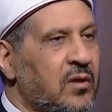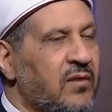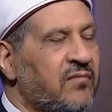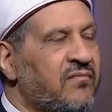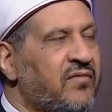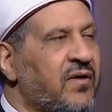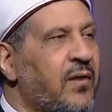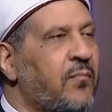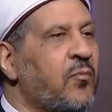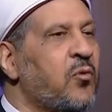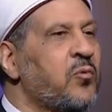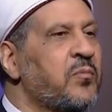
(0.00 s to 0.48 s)

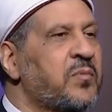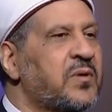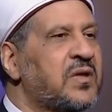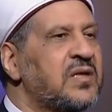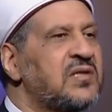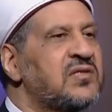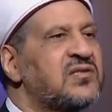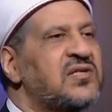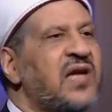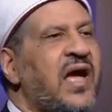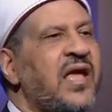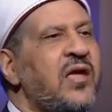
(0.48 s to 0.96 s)

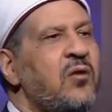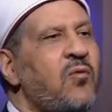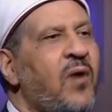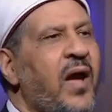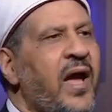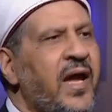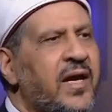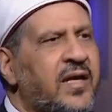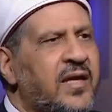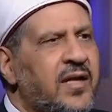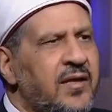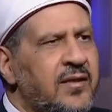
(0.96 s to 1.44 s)
فممكن زي
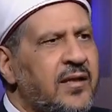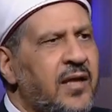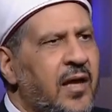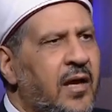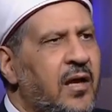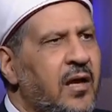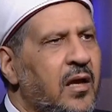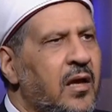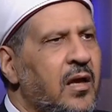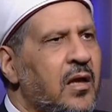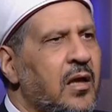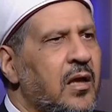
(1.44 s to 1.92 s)
واحد كده
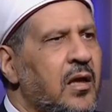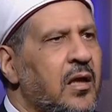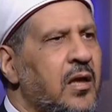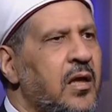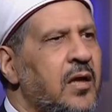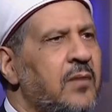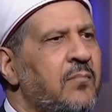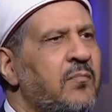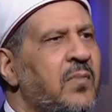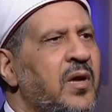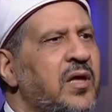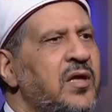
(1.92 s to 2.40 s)

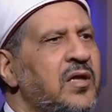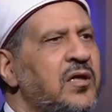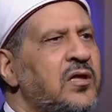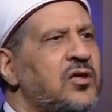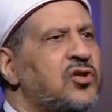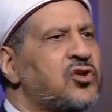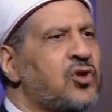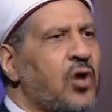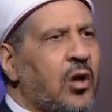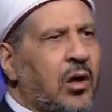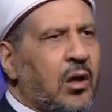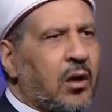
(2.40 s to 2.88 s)
اما يجي
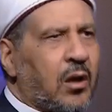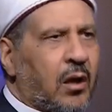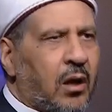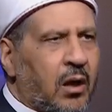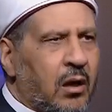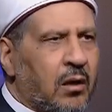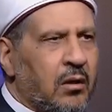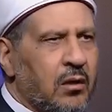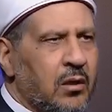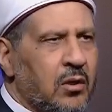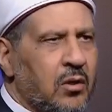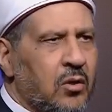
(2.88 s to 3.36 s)
شجره